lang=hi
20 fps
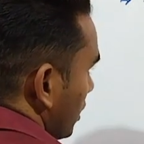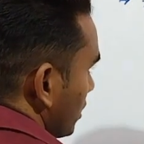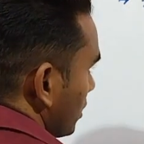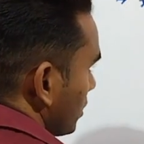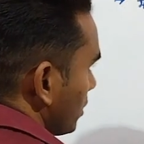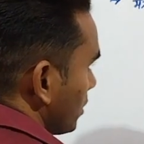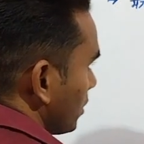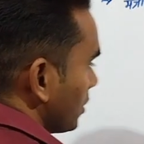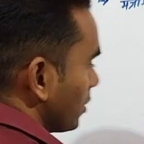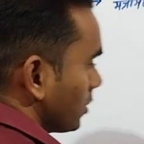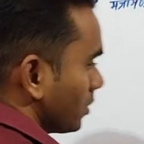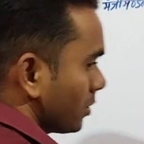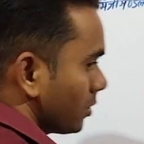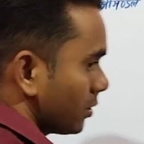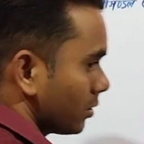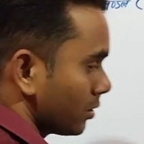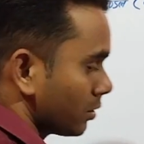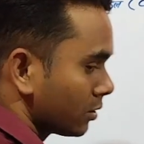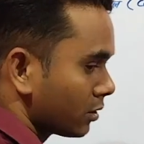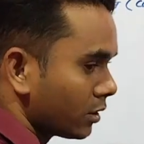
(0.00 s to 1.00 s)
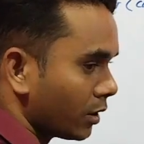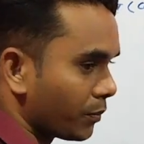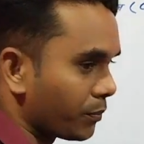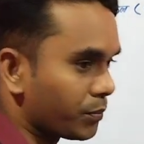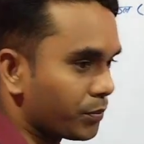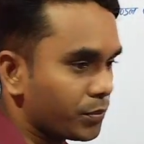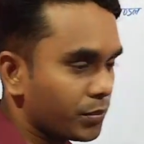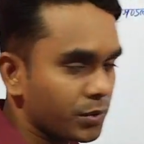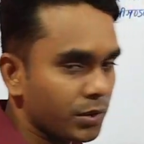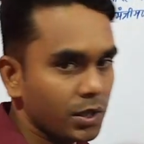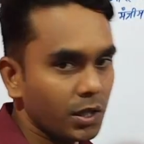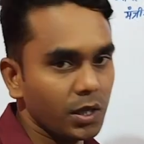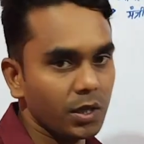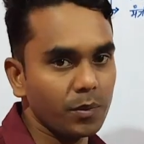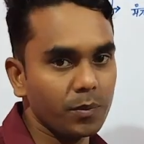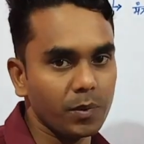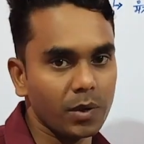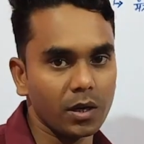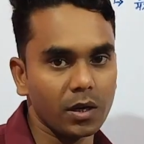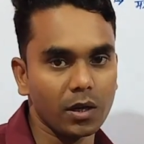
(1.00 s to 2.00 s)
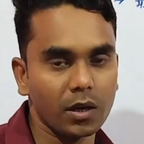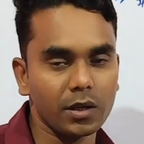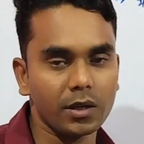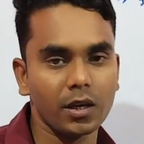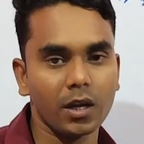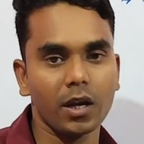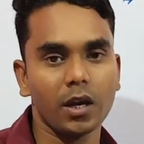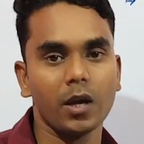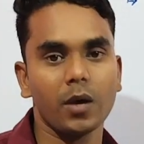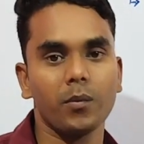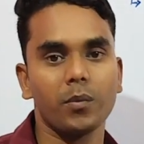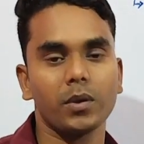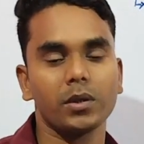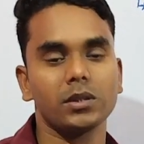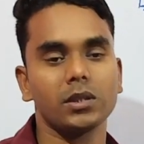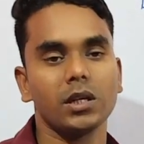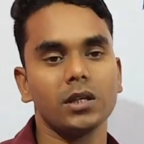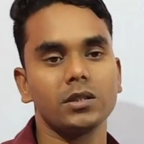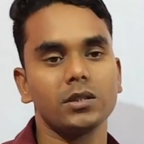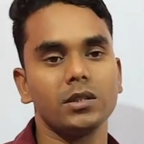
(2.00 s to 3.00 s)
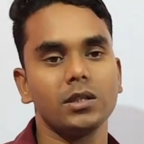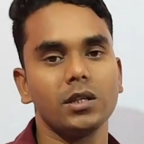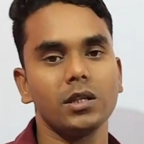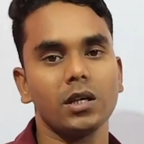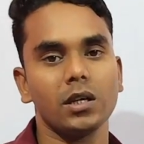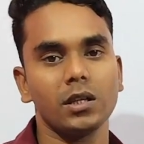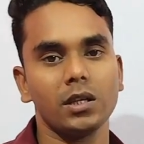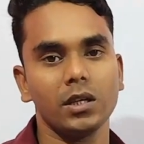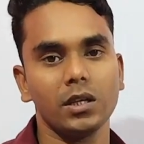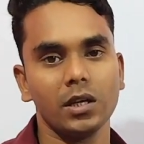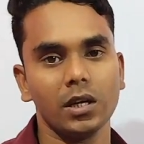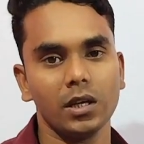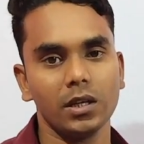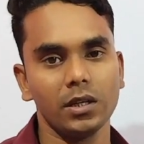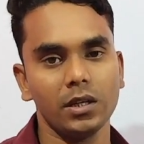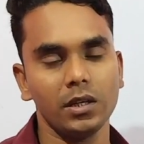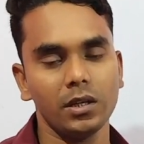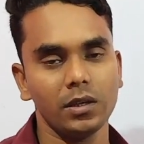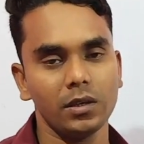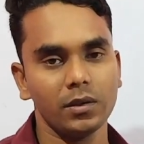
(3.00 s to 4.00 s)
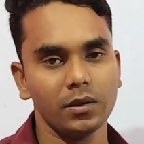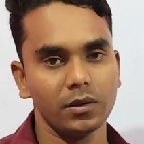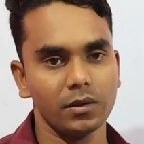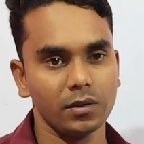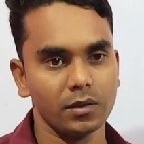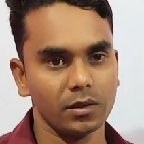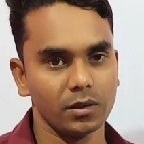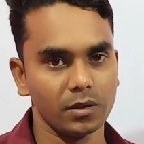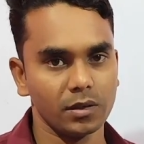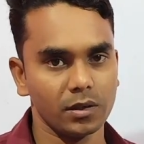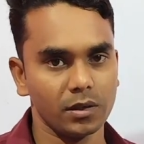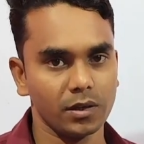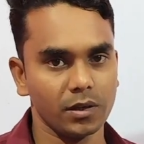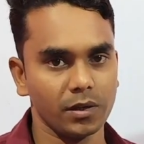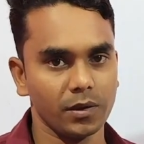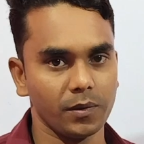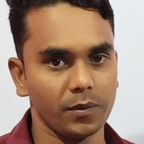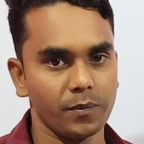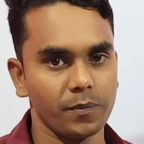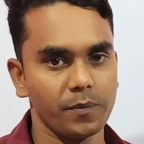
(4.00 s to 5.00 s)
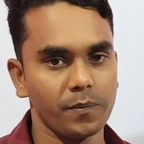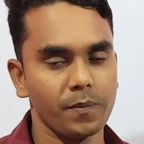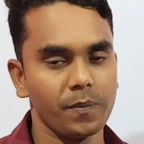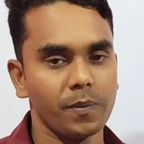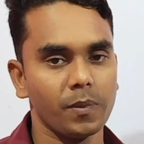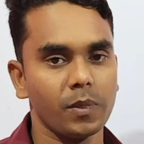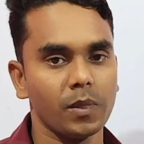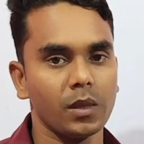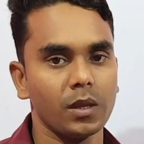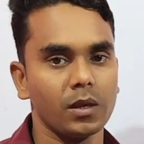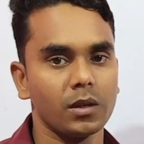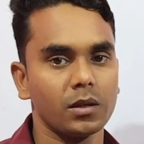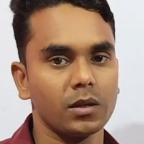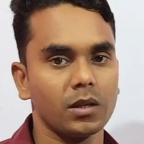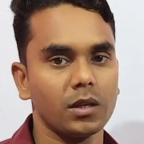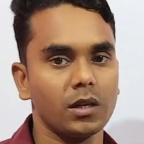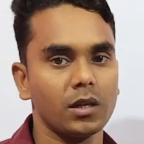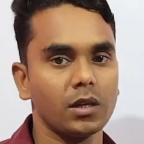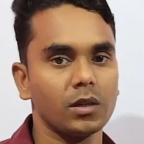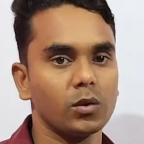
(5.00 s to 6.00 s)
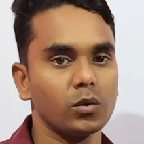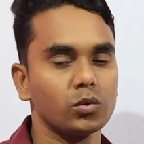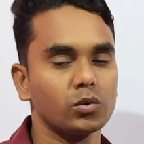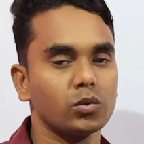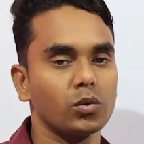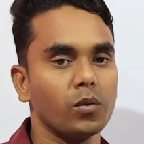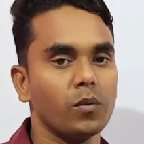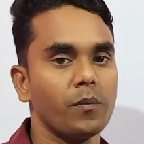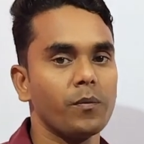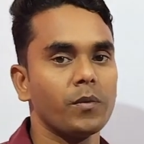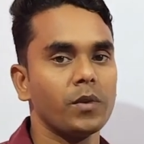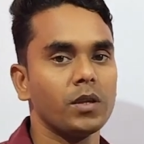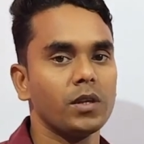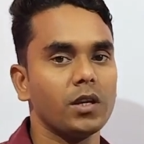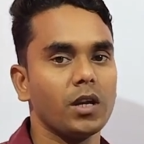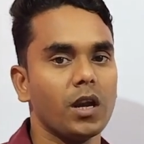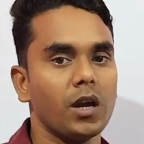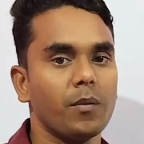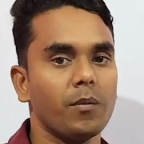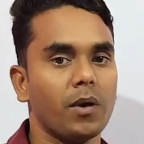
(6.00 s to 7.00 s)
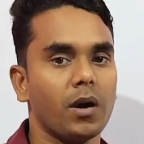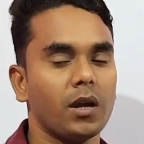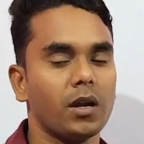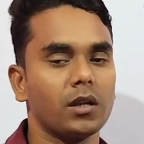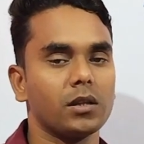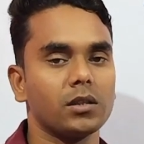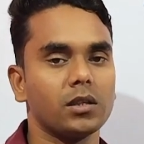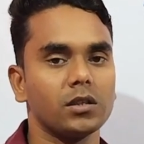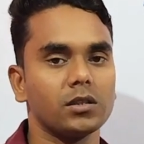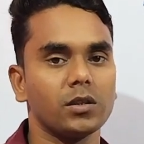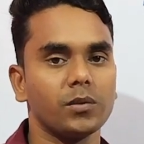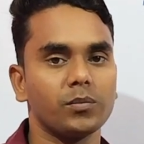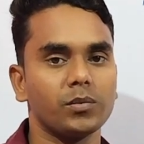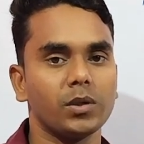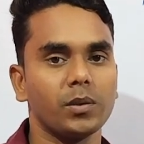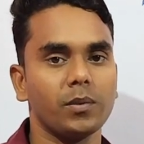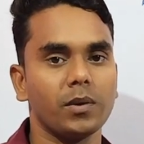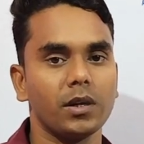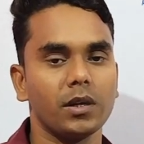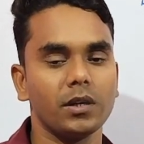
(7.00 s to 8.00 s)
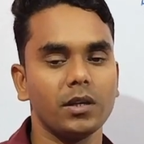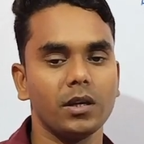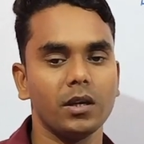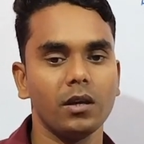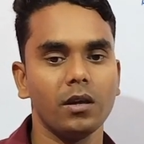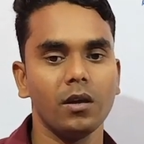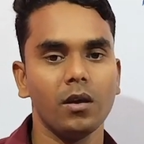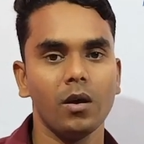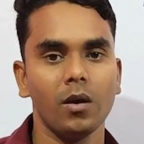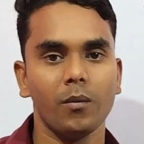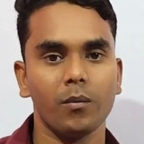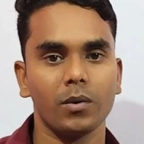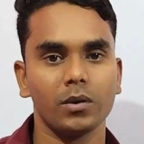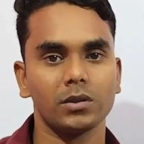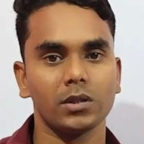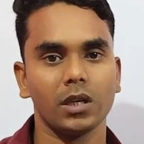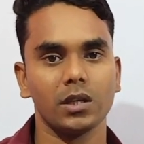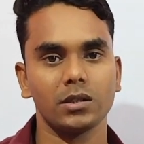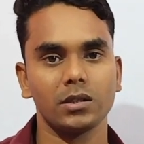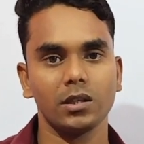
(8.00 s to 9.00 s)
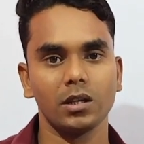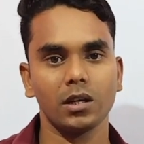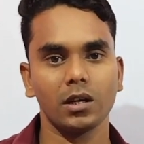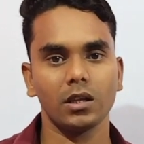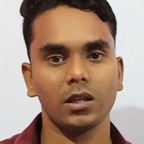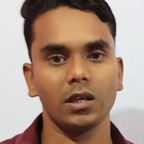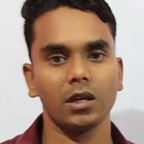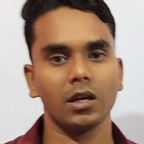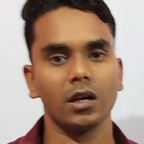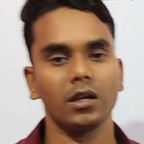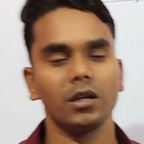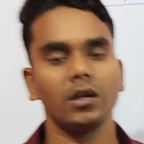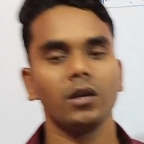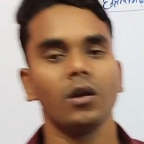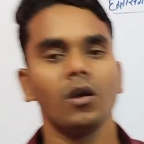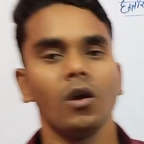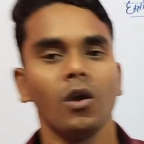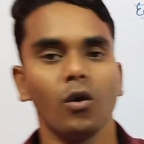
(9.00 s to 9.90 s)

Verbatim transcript: का सबसे बड़ा क्या है प्रशासनिक अधिकारी है ठीक है दोस्तों क्या है भारत का सबसे बड़ा ये प्रशासनिक अधिकारी